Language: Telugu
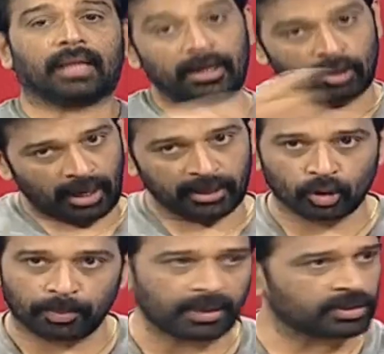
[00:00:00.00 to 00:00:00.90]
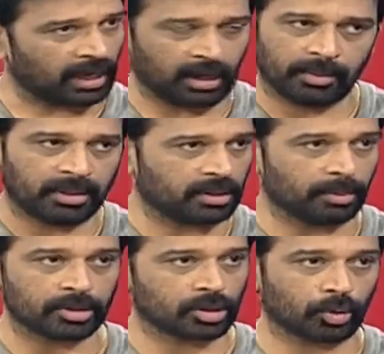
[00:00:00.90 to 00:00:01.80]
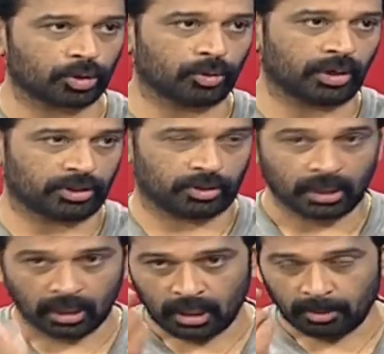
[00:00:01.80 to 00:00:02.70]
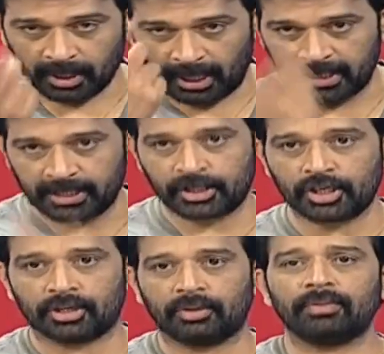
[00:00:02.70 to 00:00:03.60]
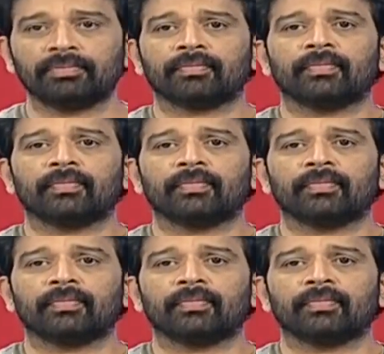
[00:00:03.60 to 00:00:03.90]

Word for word: దాంట్లో ఆయనతో పాటు చాలామంది సమిష్టి కృషి ఉండొచ్చు బట్ ఆయన డెసిషను